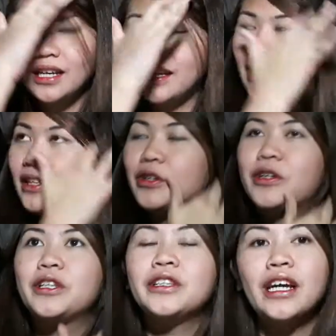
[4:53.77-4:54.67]
Kasi
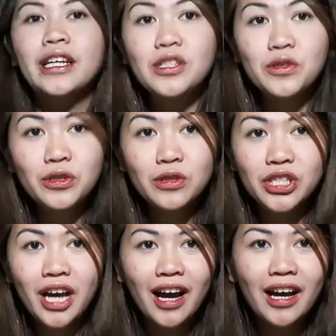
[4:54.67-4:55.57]
nga, ayun,
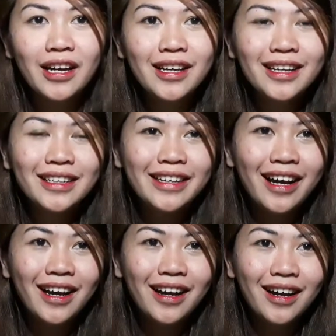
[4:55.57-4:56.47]
nakisuyo siya
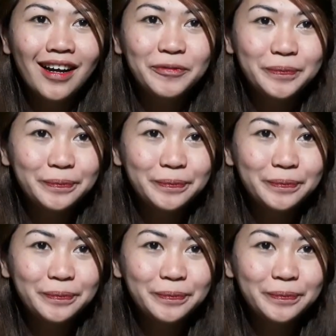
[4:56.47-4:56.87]
na